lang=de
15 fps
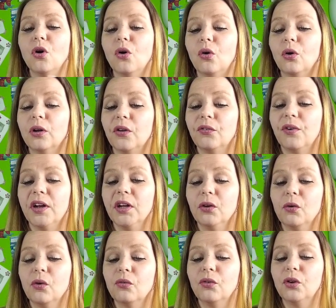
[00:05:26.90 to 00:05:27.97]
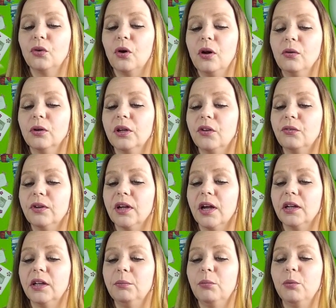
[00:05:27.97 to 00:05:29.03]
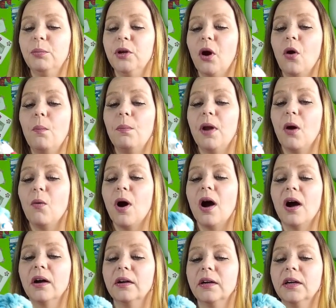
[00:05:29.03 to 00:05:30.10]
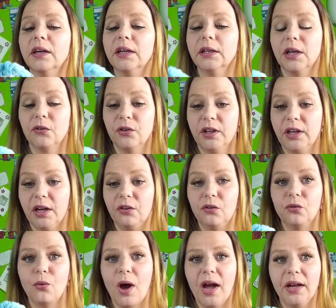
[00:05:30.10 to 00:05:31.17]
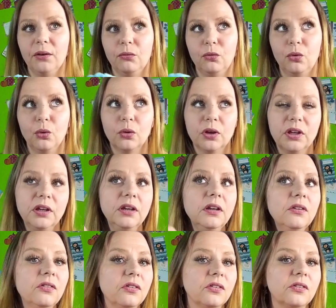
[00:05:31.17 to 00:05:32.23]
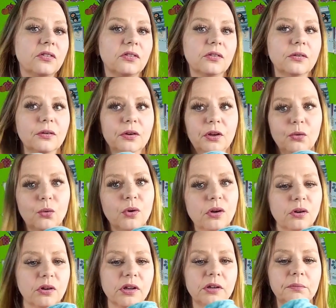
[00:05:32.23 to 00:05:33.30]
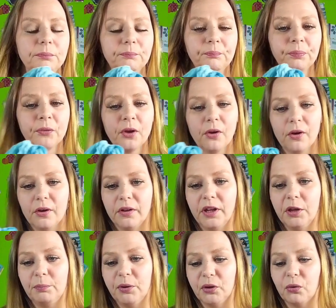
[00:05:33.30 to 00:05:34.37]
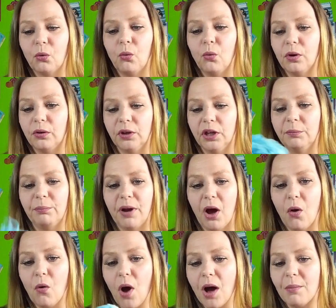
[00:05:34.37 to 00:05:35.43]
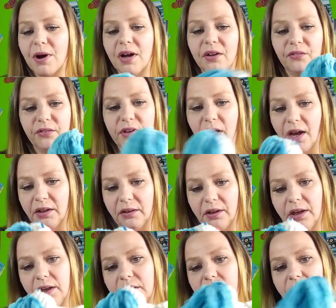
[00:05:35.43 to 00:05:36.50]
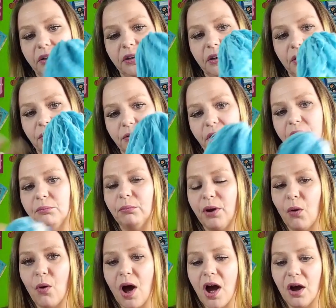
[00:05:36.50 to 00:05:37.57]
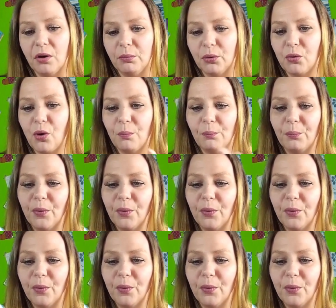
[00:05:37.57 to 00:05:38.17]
Und das fand ich irgendwie toll und deswegen hat die Pippi auch blaue Haare gekriegt. Also ich hatte so einen Türkis äh, hier unten drin, nicht, Petro, äh, nicht blau, aber sie hat halt hier dann blaue Haare bekommen.